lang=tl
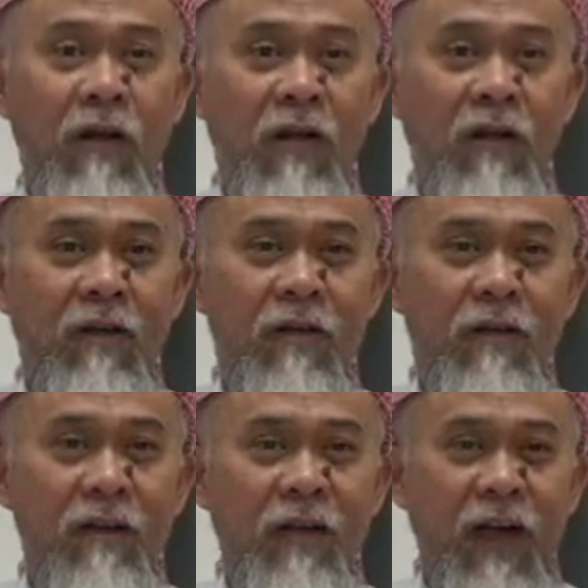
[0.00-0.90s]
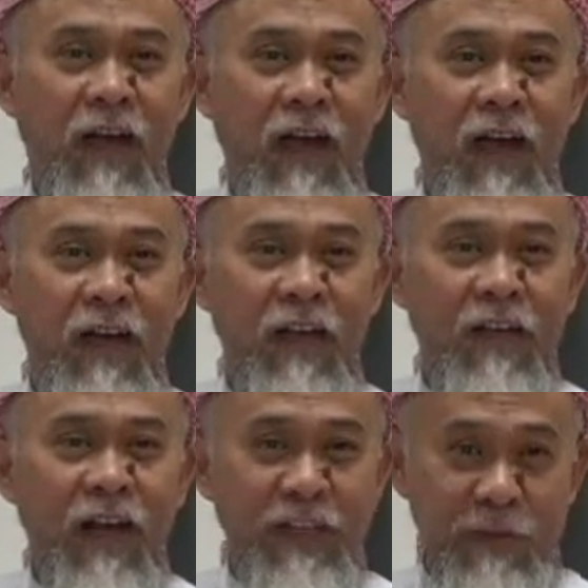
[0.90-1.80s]
demonyo doon. Ah,
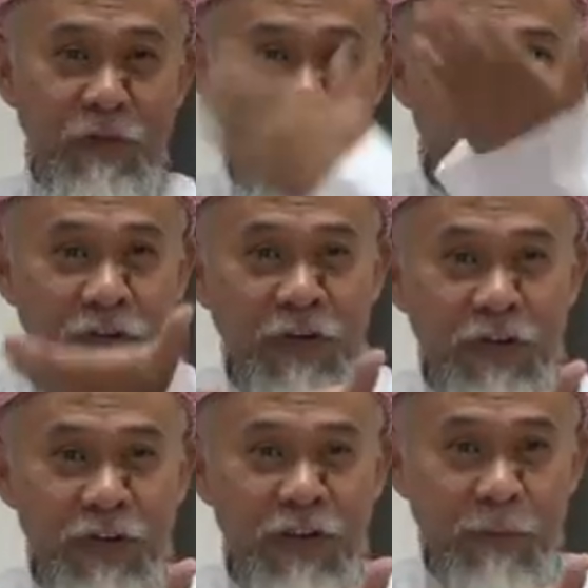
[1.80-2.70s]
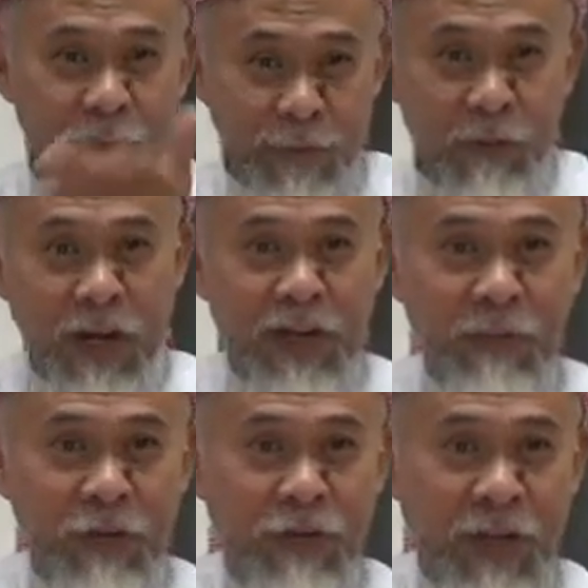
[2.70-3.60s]
At demonyo noon? Ibig sabihin wala nang
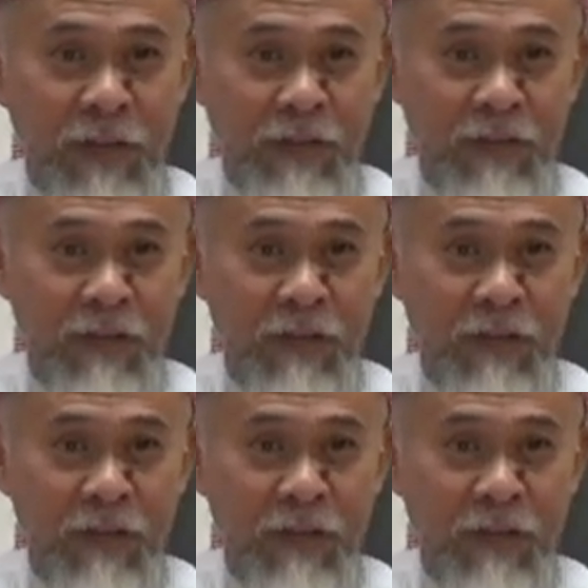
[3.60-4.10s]
demonyo ngayon?